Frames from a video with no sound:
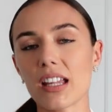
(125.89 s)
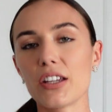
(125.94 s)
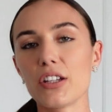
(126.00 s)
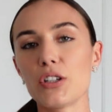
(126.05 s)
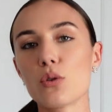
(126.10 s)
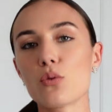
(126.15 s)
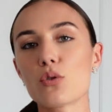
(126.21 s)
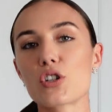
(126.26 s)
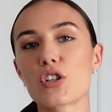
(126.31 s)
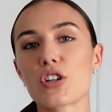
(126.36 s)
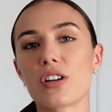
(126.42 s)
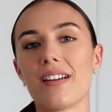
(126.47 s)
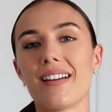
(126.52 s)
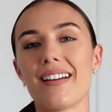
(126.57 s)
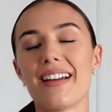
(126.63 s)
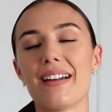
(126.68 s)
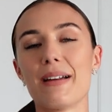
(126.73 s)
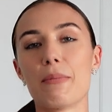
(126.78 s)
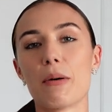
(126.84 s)
już
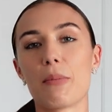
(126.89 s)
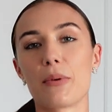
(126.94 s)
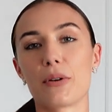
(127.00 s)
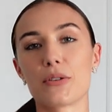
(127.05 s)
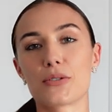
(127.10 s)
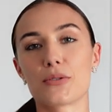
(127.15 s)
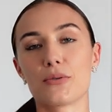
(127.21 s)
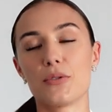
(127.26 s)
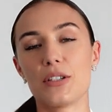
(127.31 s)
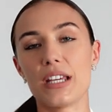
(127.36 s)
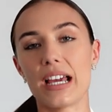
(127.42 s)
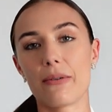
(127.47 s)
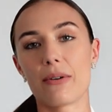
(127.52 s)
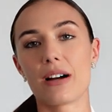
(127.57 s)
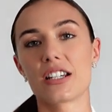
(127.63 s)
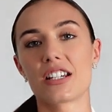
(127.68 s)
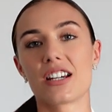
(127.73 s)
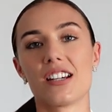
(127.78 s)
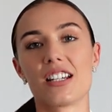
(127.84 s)
e, po prostu
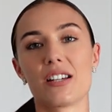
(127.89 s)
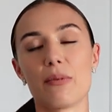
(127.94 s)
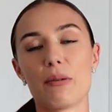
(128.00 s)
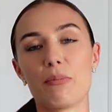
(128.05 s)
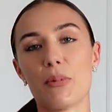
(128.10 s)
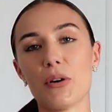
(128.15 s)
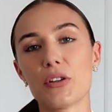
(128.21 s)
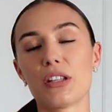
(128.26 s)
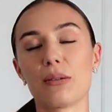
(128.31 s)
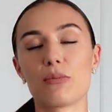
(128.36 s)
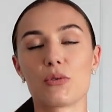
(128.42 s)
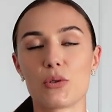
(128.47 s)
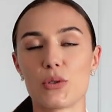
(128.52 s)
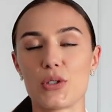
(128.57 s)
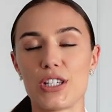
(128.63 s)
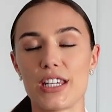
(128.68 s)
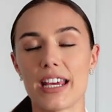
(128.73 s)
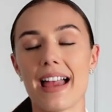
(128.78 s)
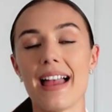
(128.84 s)
działasz, żeby potem
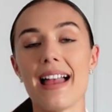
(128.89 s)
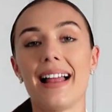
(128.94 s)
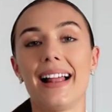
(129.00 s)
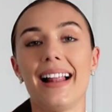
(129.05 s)
czuć się